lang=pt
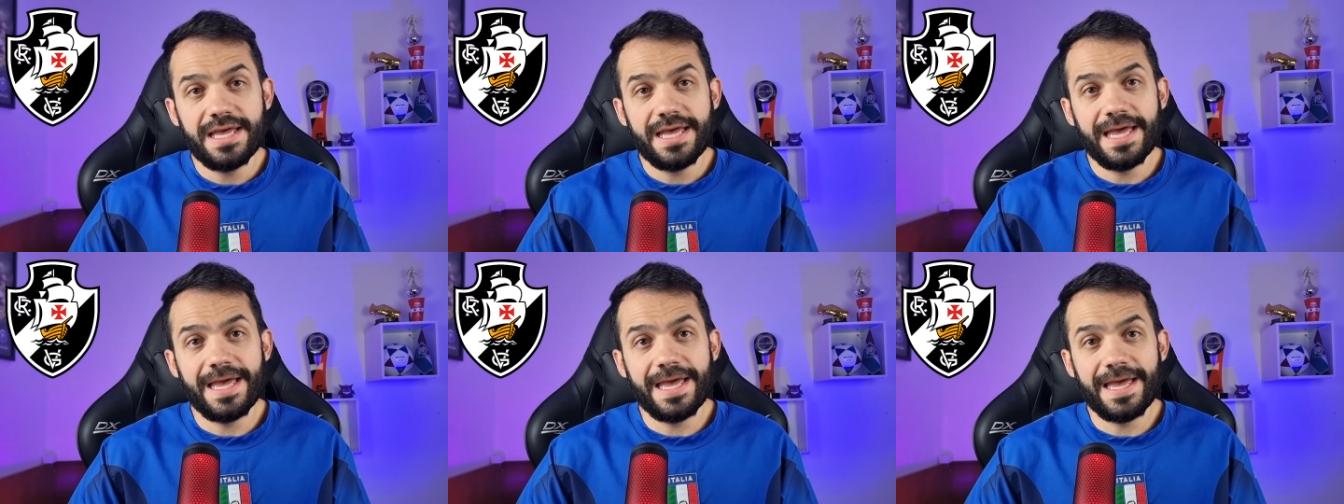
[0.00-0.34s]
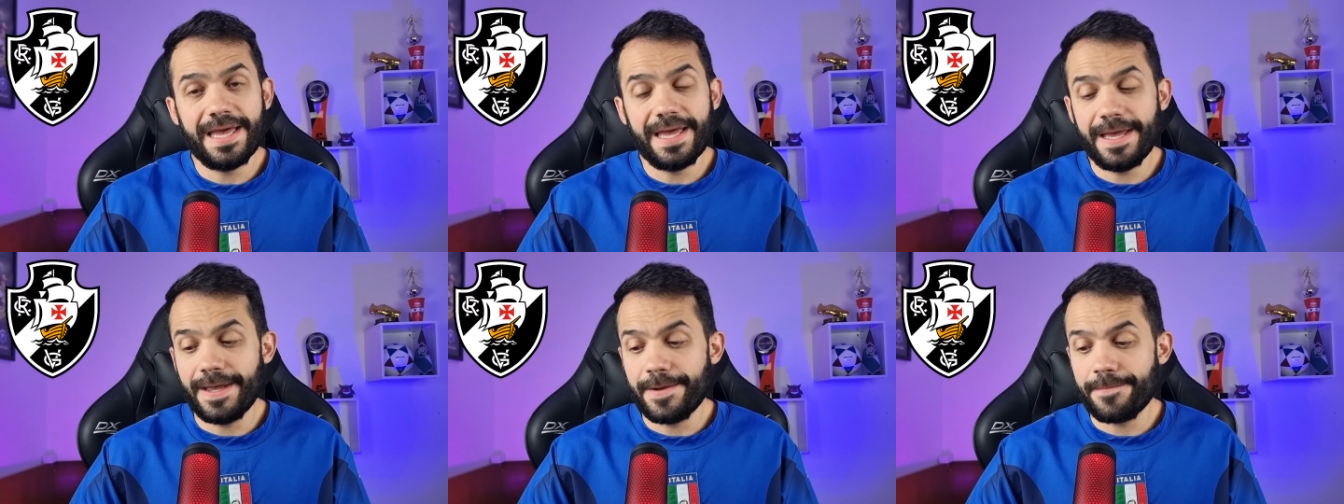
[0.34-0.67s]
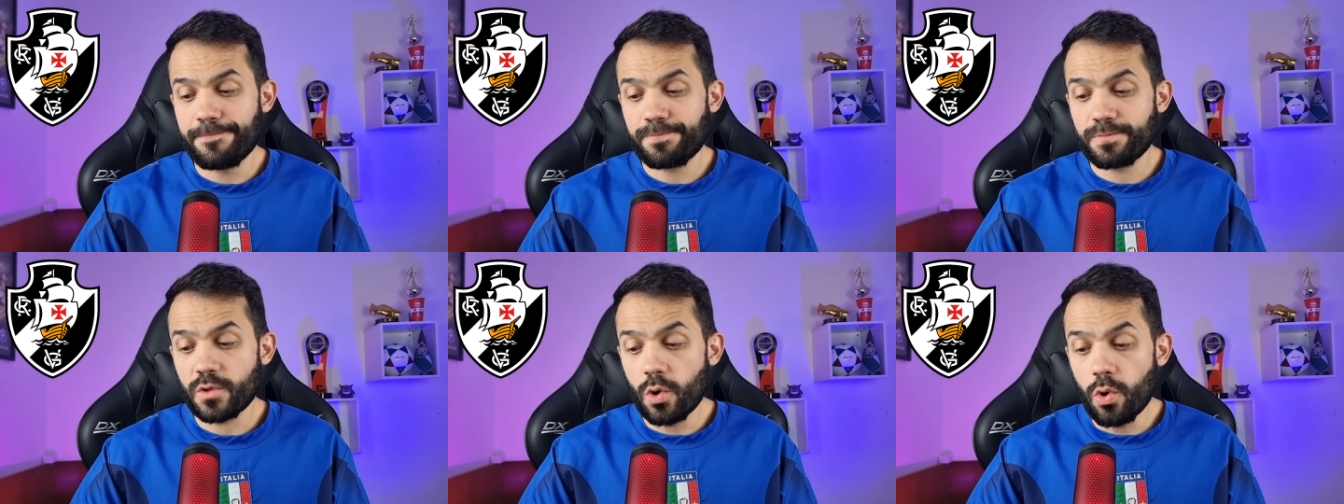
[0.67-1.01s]
É,
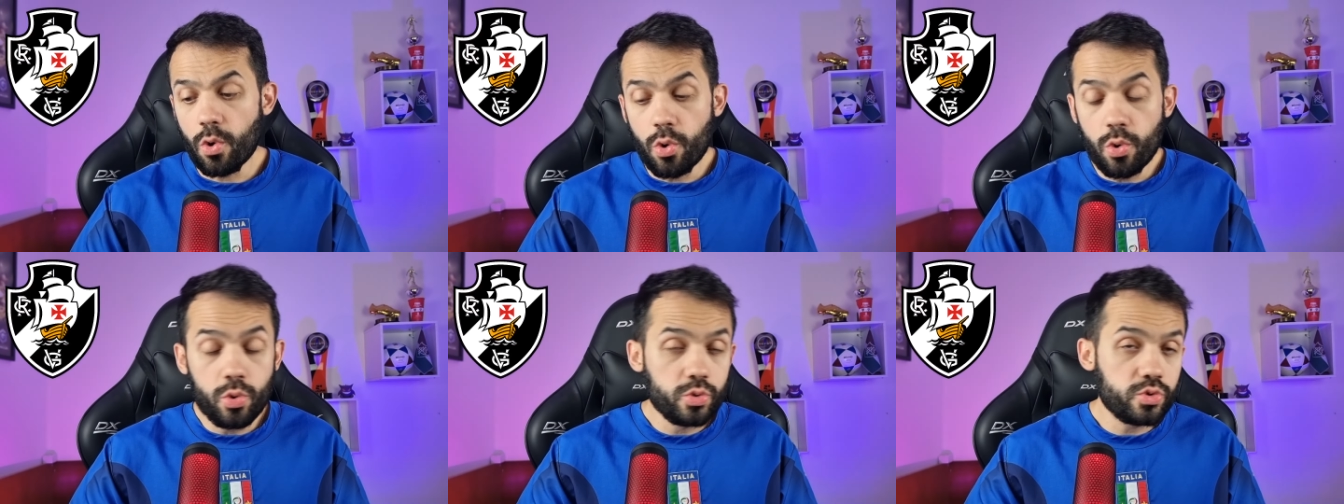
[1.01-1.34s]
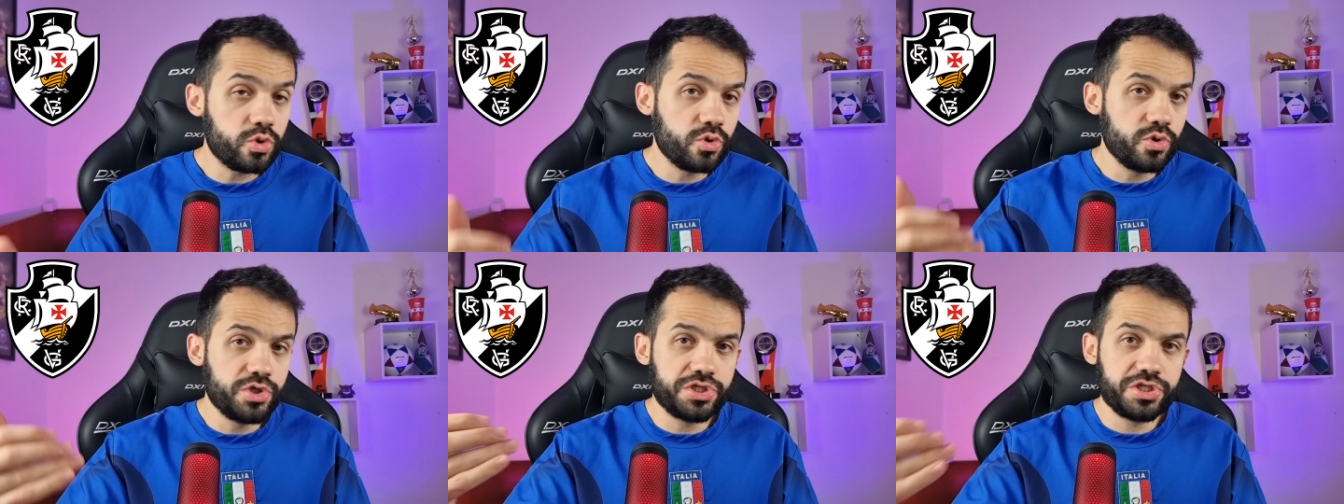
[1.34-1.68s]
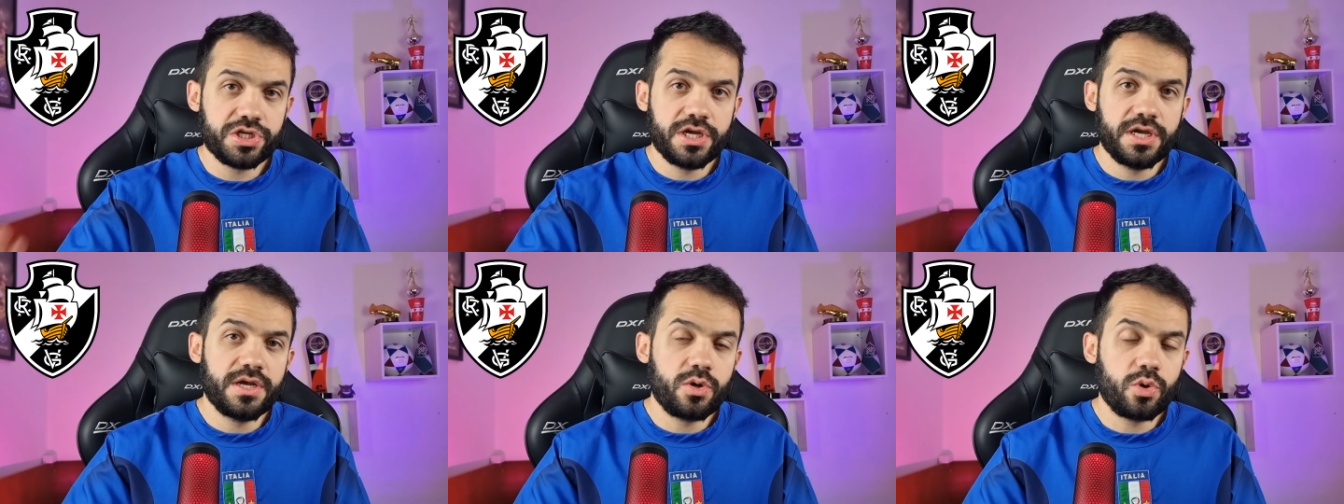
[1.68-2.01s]

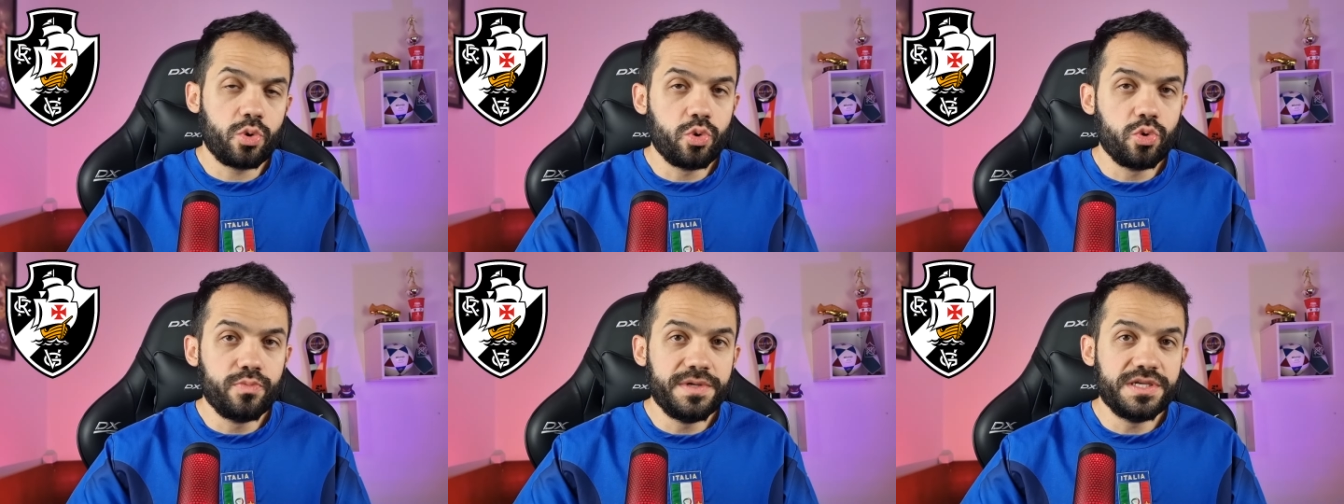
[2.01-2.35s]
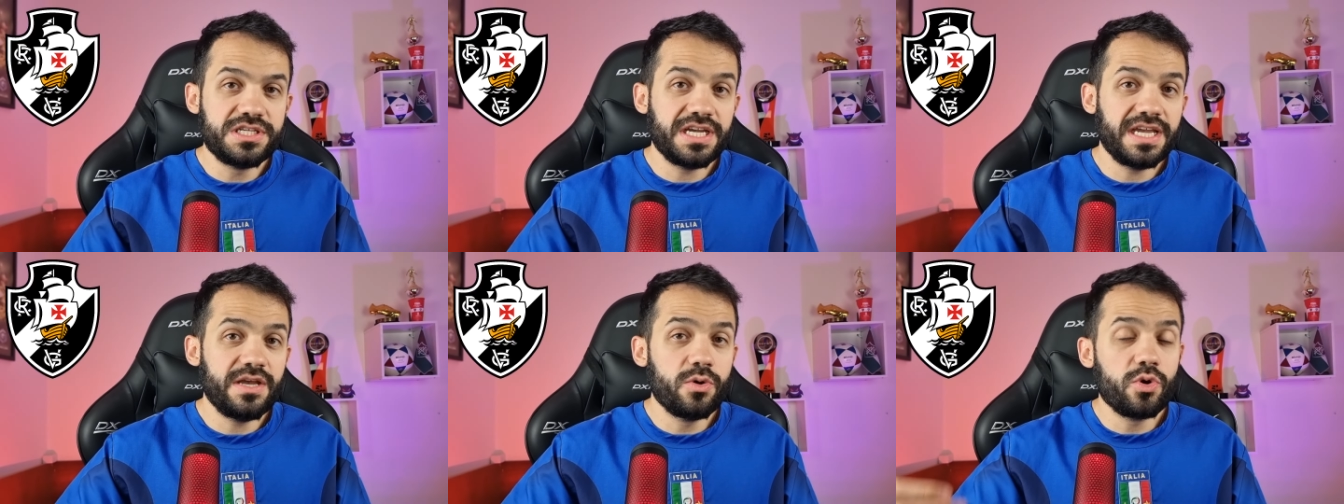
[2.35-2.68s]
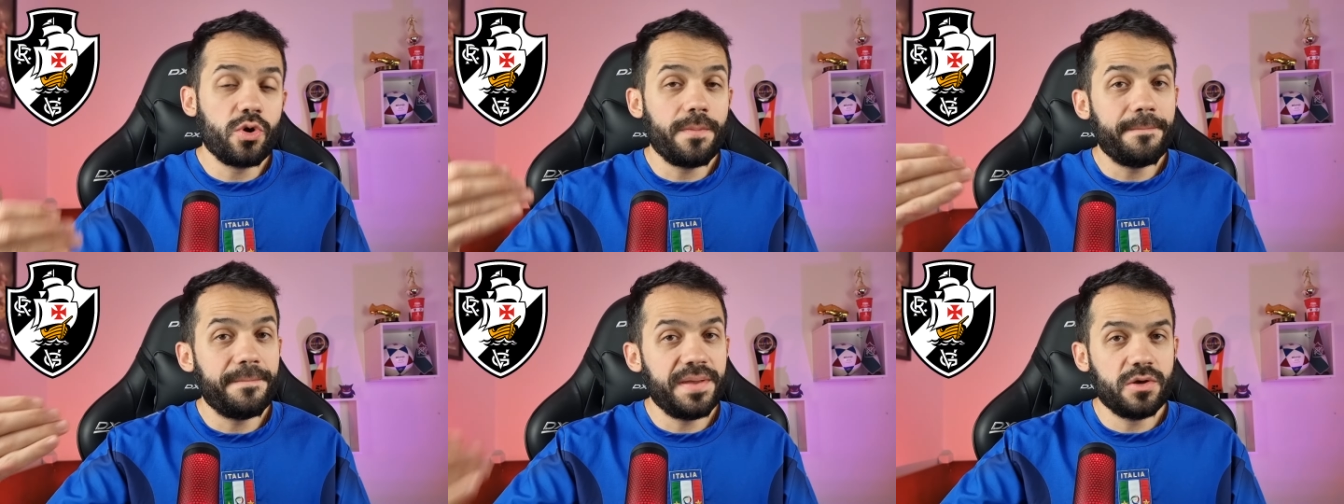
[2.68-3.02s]
outros clubes
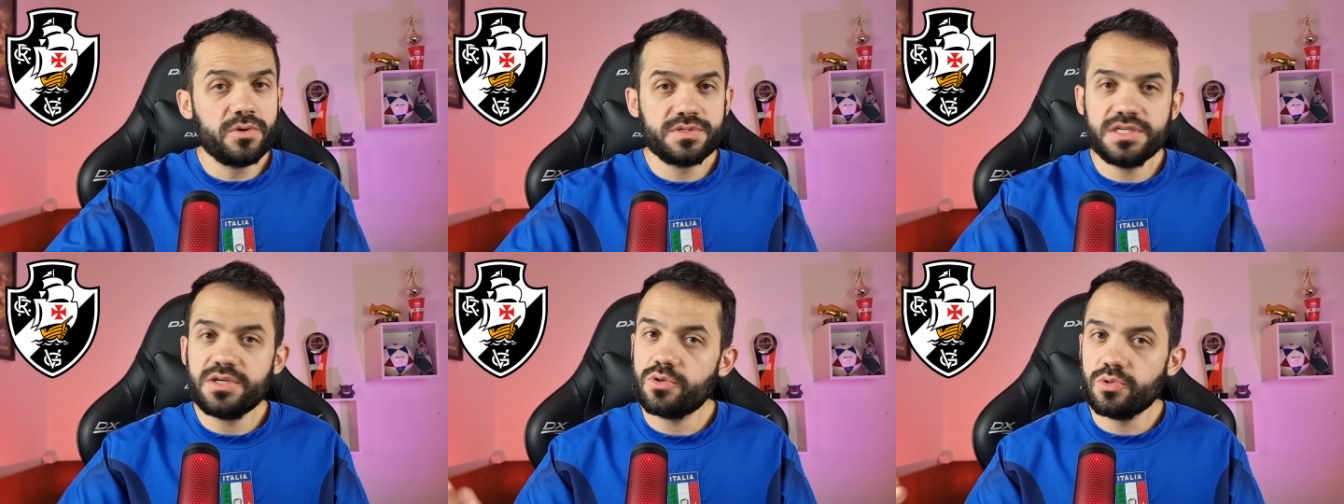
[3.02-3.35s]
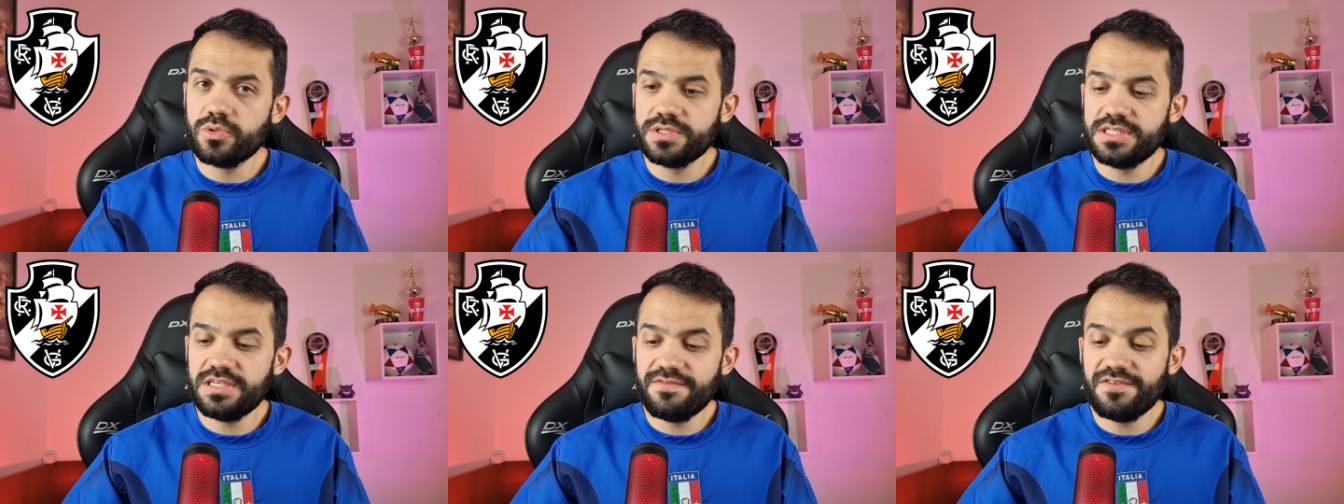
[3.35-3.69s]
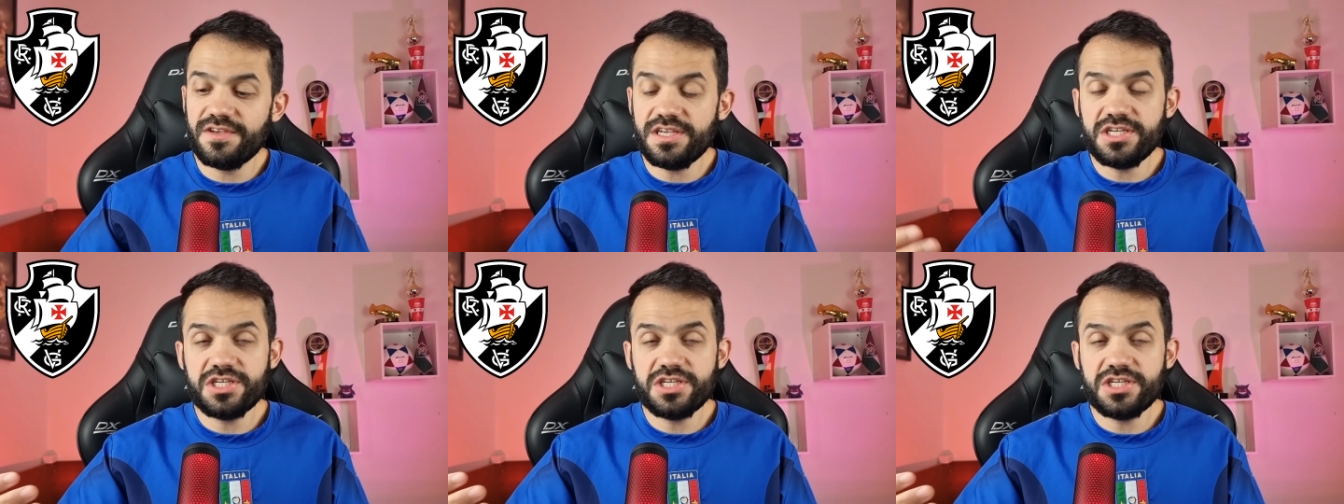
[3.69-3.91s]
europeus, inclusive,